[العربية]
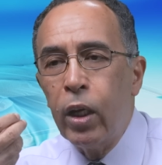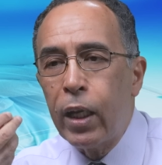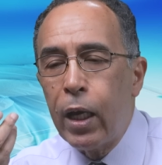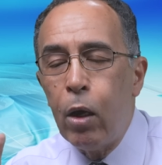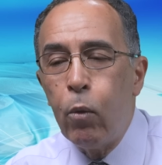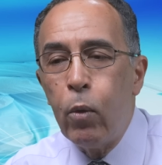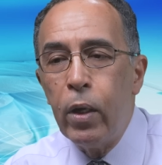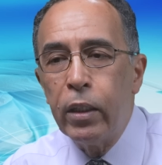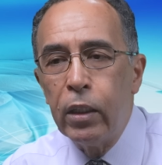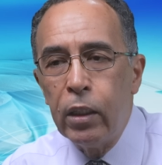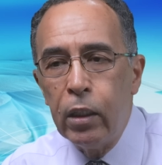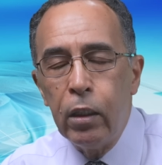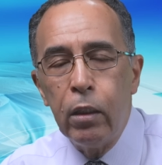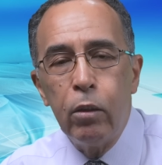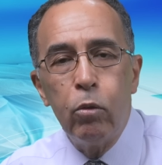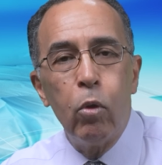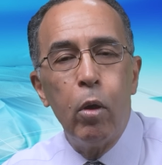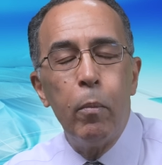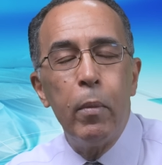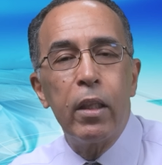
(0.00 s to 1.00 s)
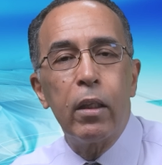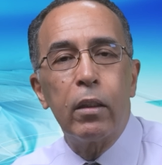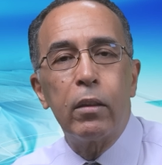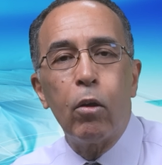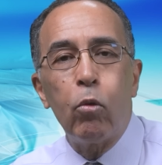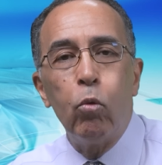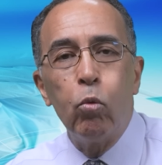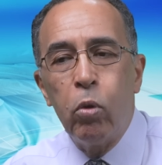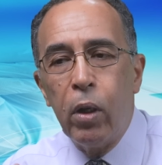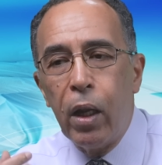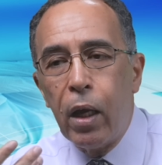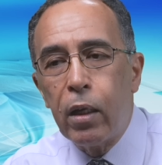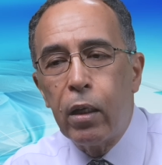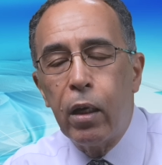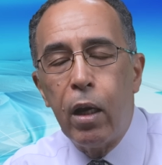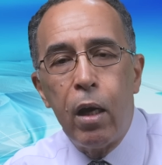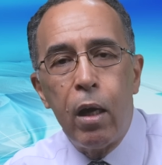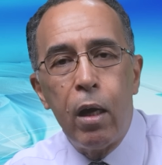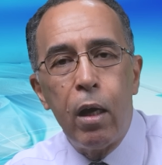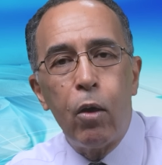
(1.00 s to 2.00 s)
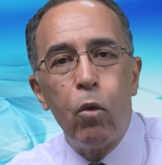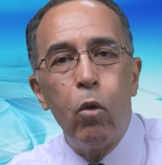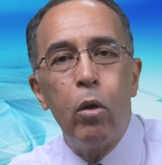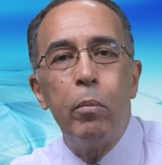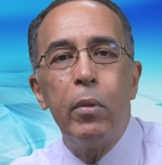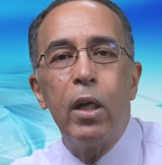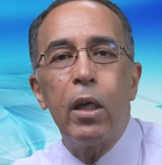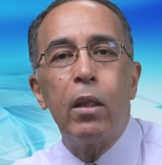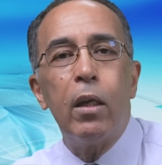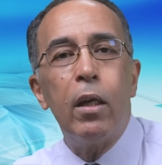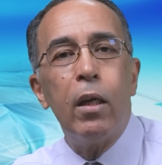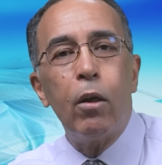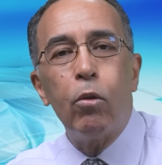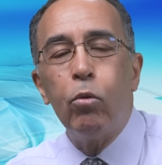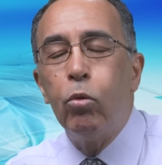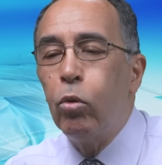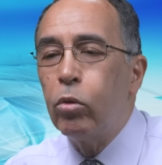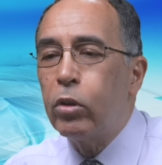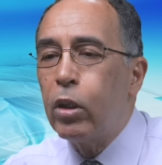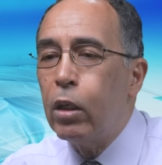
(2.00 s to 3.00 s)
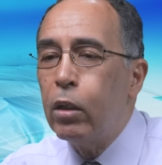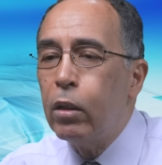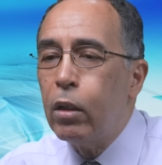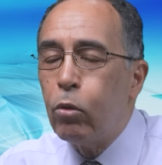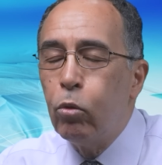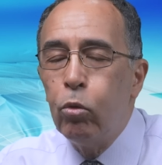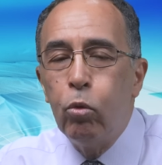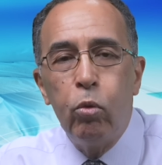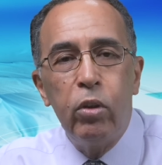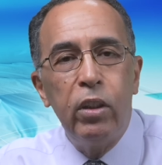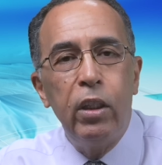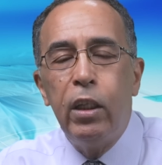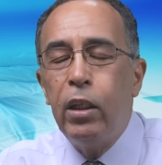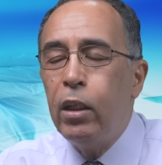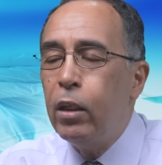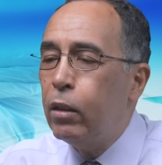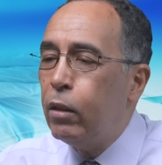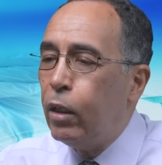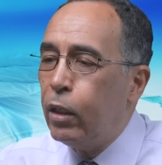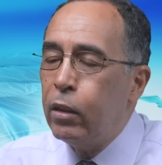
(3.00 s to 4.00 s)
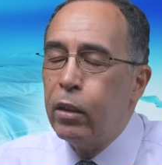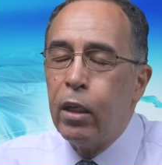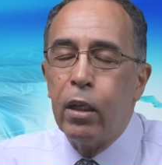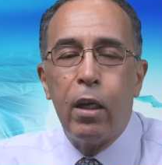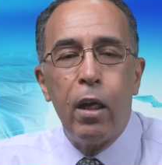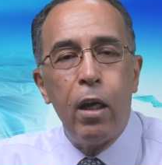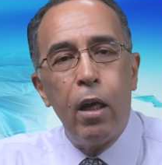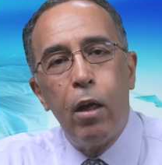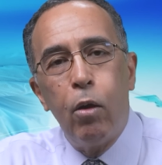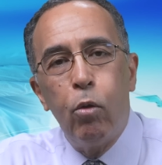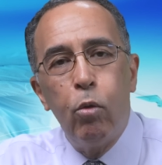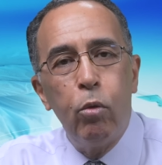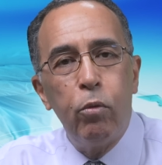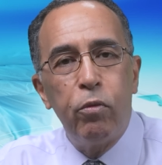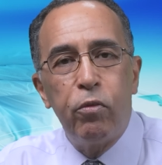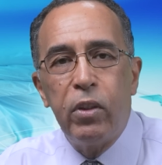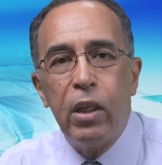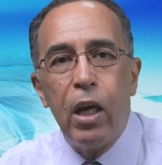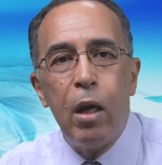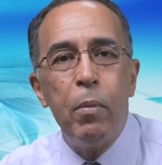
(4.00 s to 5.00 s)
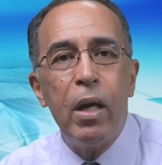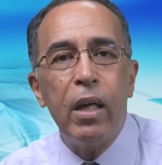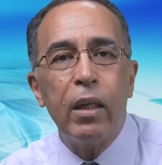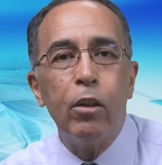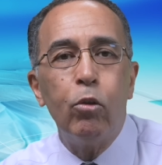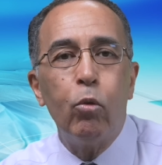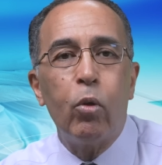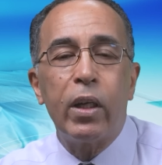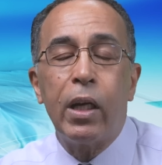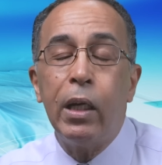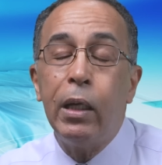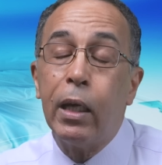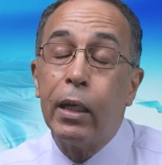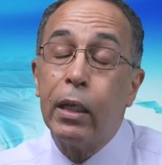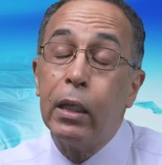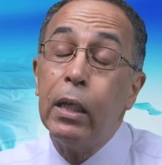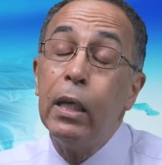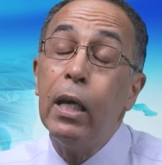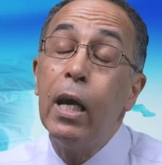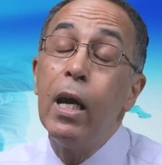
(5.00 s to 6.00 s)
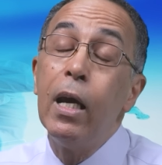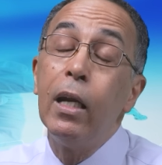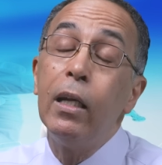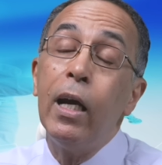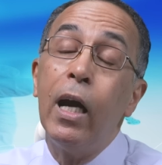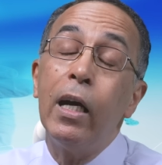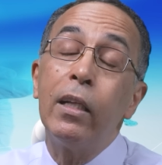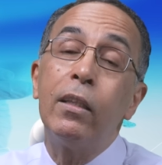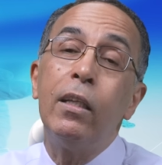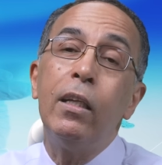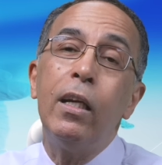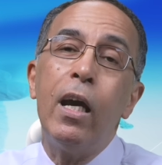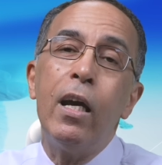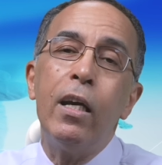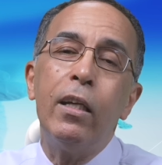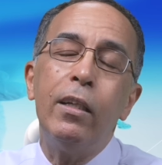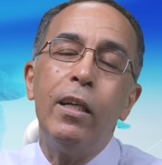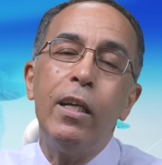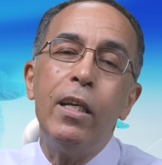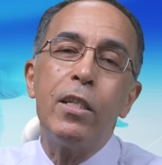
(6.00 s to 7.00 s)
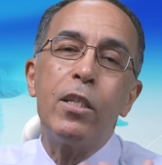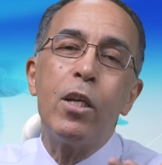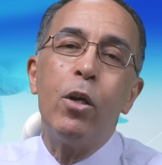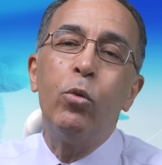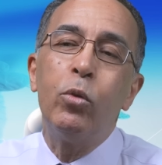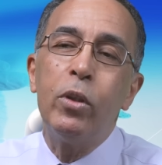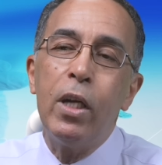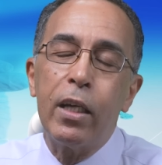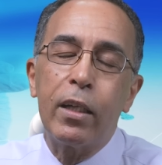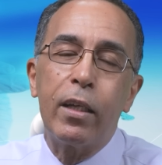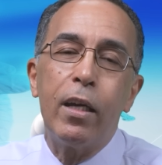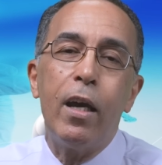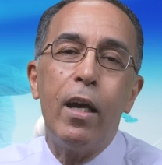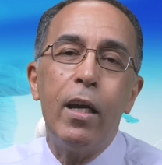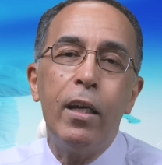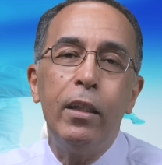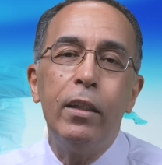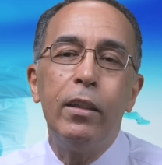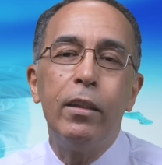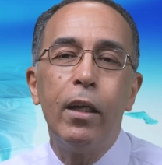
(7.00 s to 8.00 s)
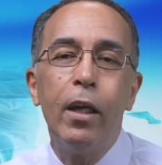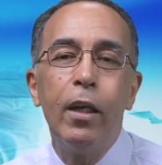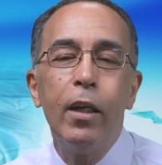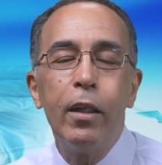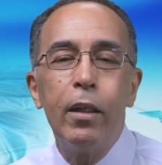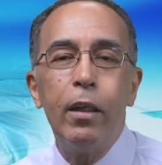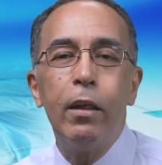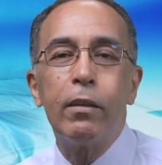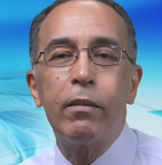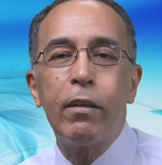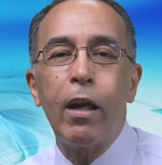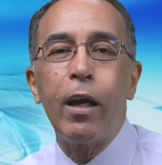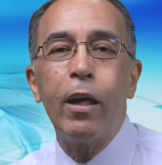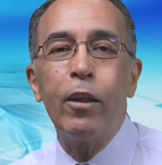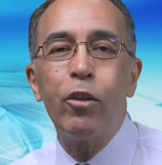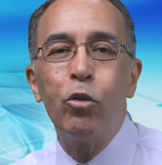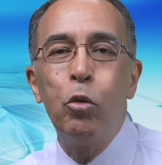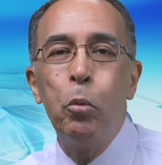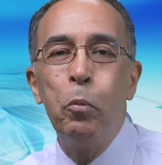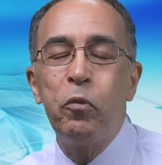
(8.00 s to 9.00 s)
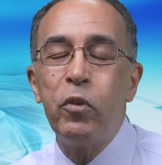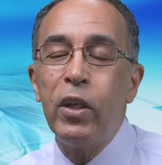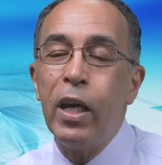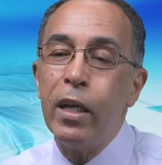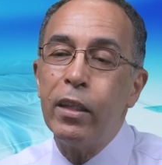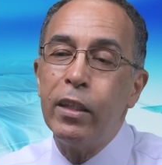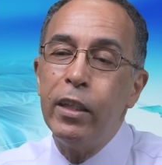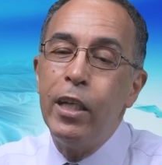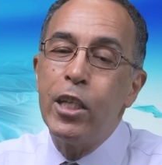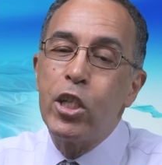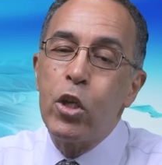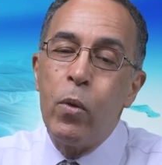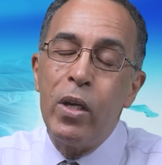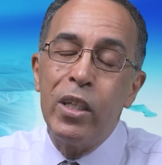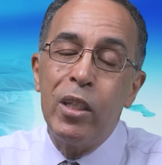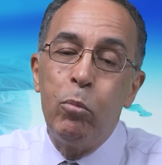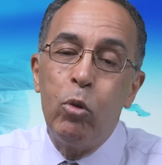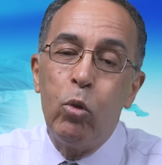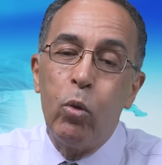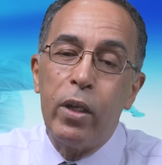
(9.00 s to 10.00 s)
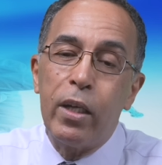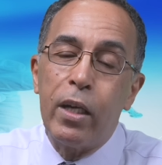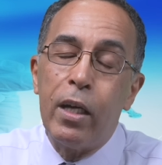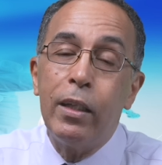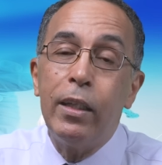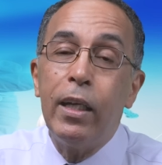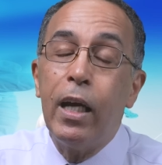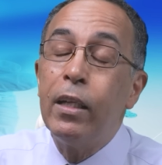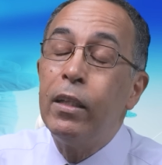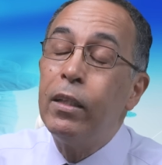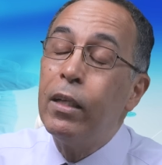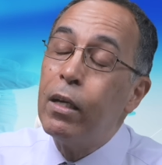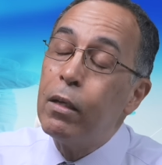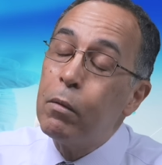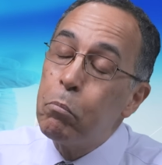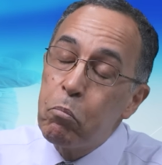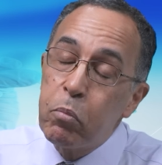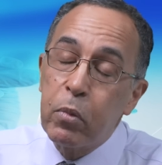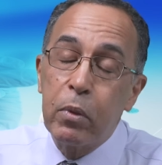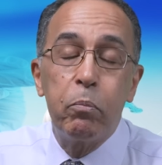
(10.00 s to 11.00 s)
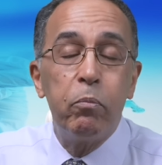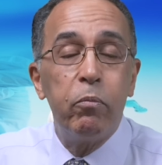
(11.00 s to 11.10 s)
القوانين وماذا تقول الأخلاق وماذا يقول, يقول الدين عندنا أو في أماكن أخرى إلى آخره لحد الآن ليس هناك أي تقدم في هذه الجوانب الأخرى لأن